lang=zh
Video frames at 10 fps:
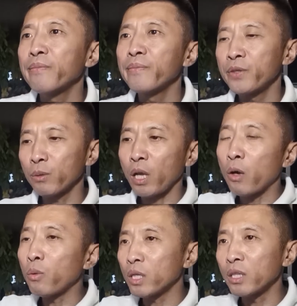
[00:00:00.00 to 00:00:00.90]
就他
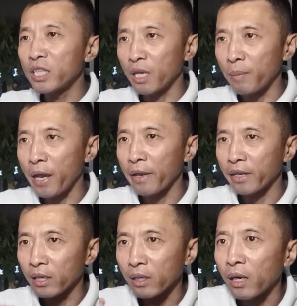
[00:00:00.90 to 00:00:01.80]
获得的奖牌
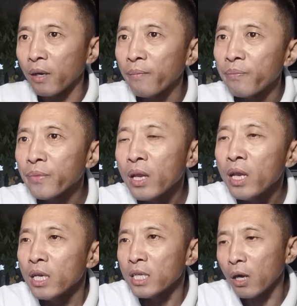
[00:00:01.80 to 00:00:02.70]
给了他，
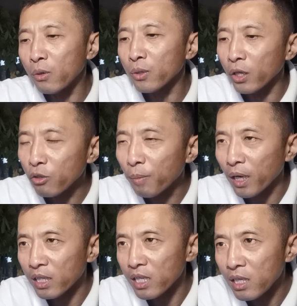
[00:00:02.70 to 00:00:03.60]
然后呢又把
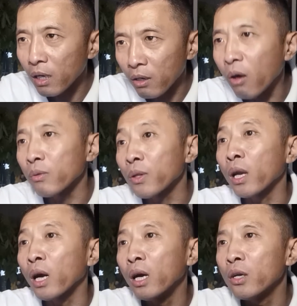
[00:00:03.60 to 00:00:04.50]
真相告诉他
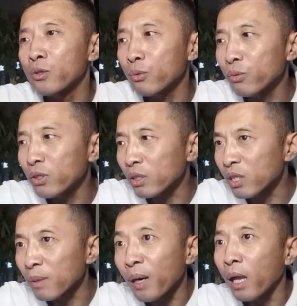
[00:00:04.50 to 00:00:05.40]
了。如此
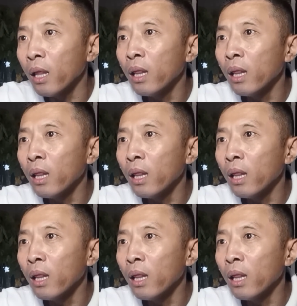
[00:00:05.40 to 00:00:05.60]
这般，